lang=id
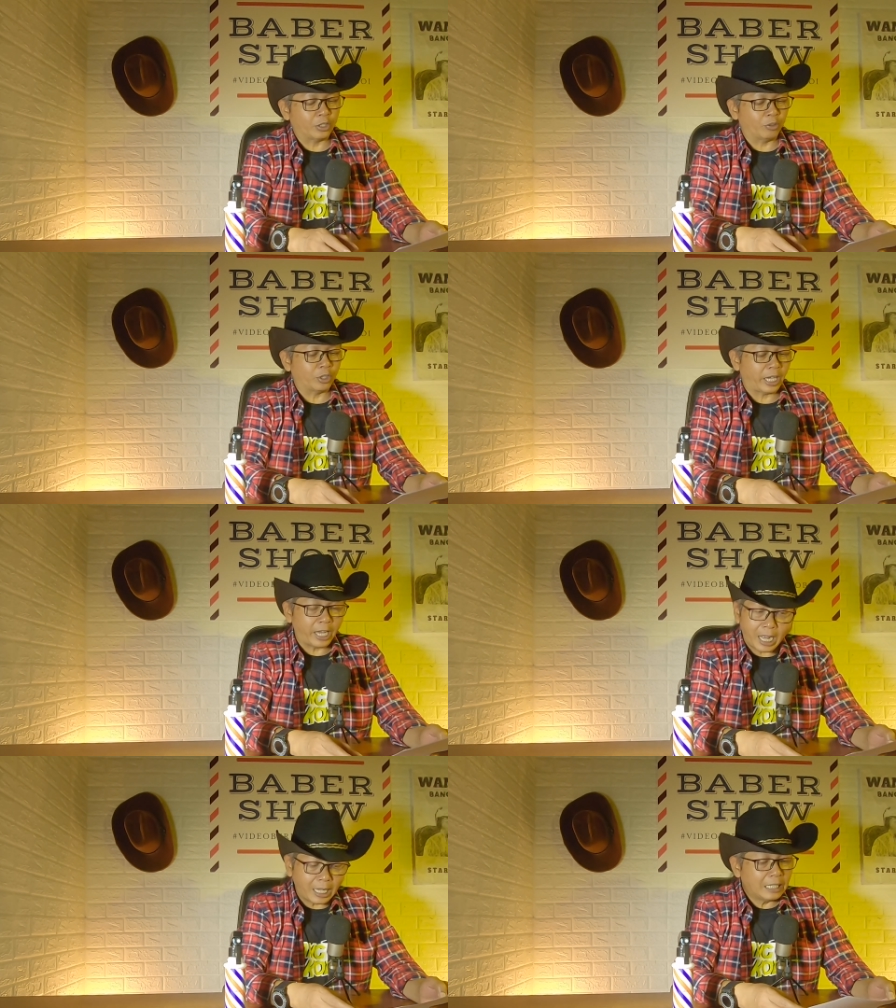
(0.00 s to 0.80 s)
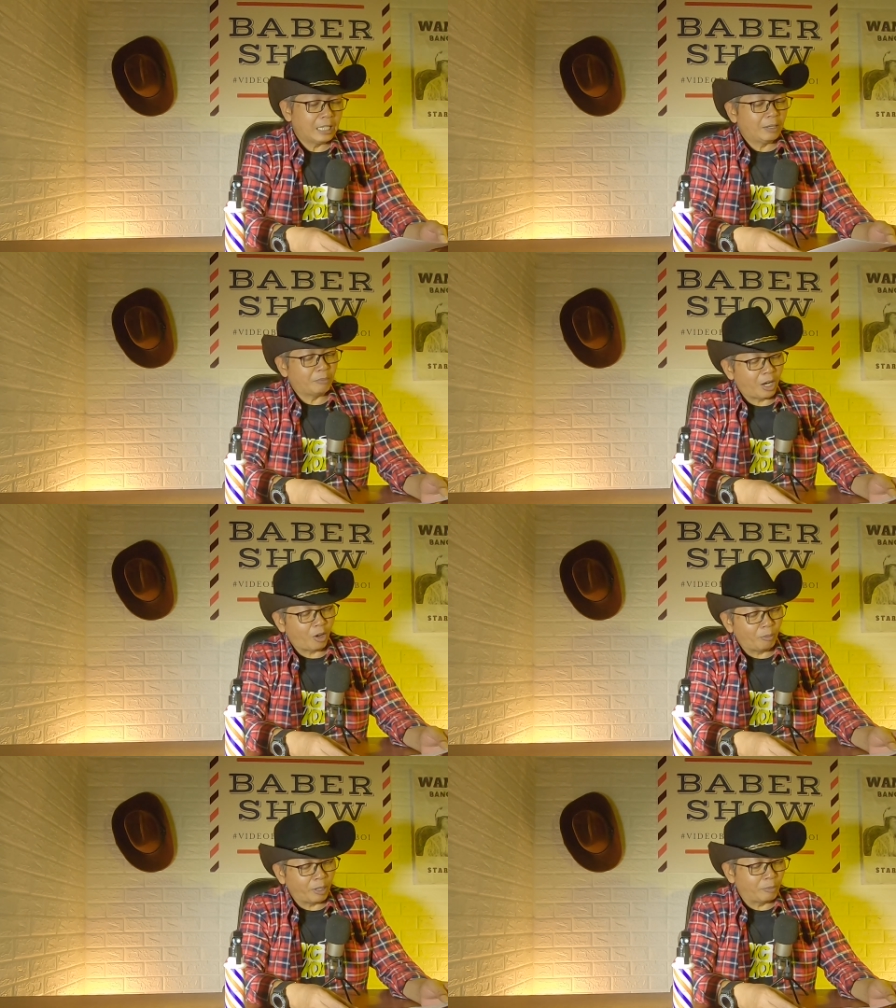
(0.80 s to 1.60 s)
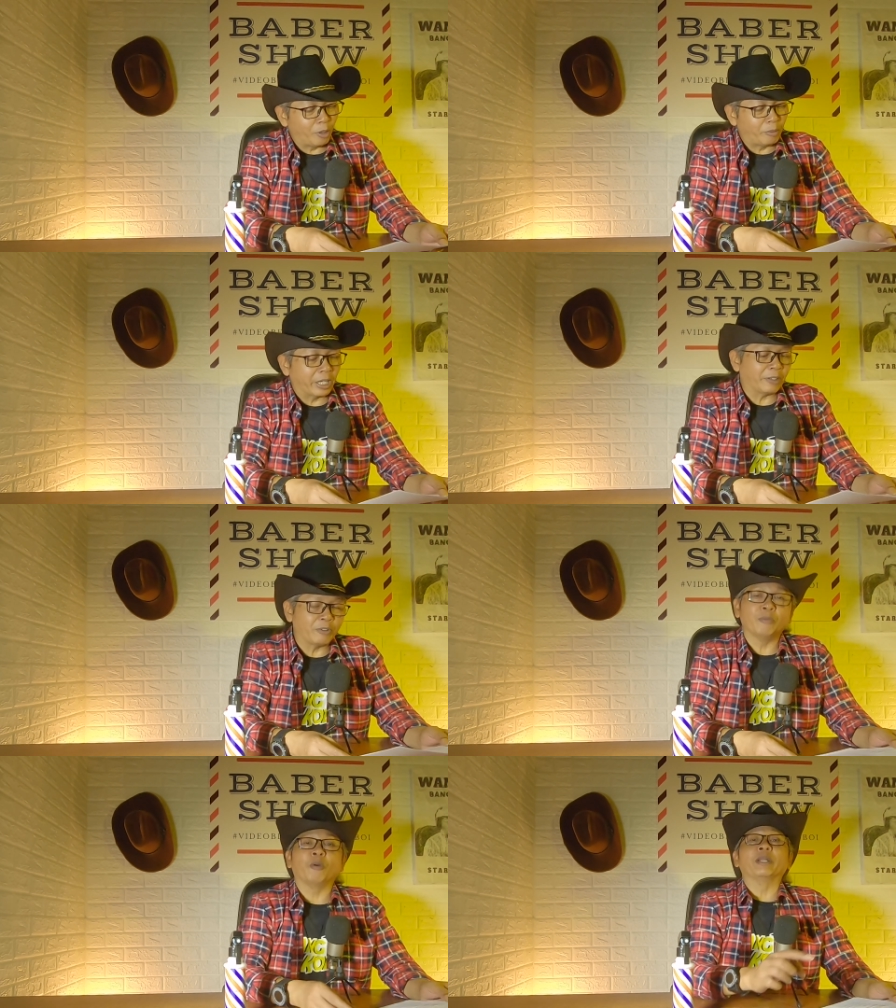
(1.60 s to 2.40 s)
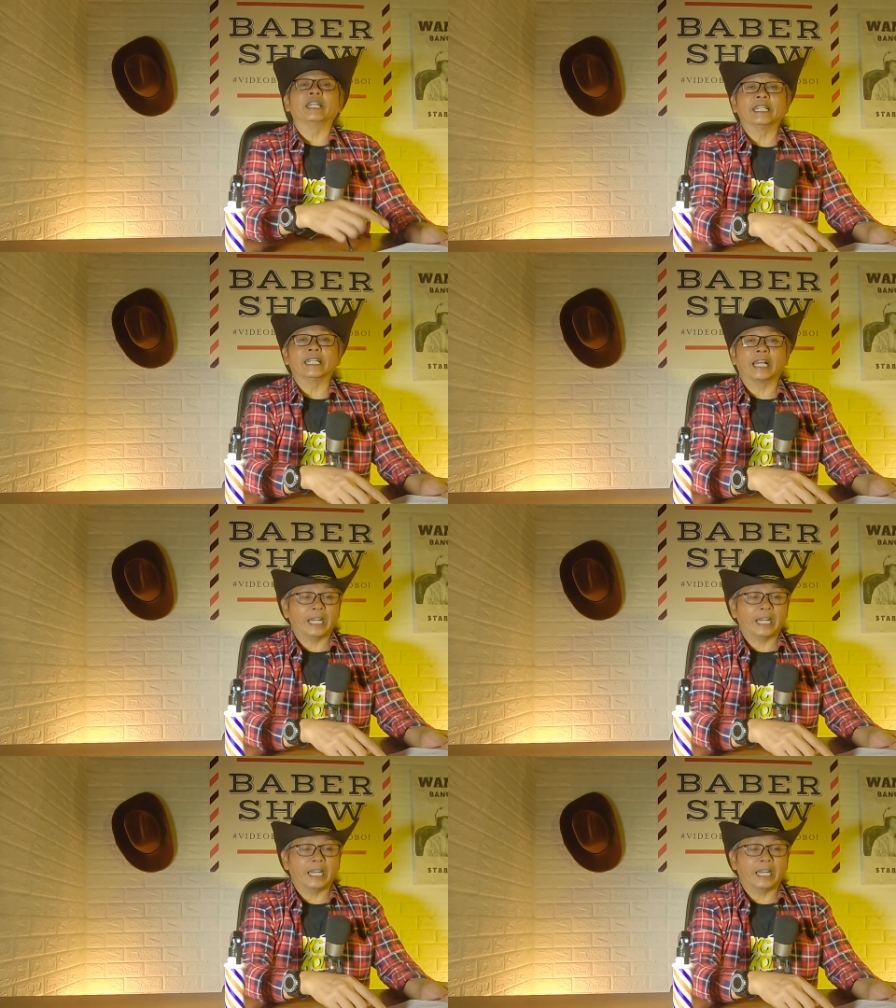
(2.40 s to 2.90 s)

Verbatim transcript: sungguh sayang Bang Kobe belum nge-review mobil ini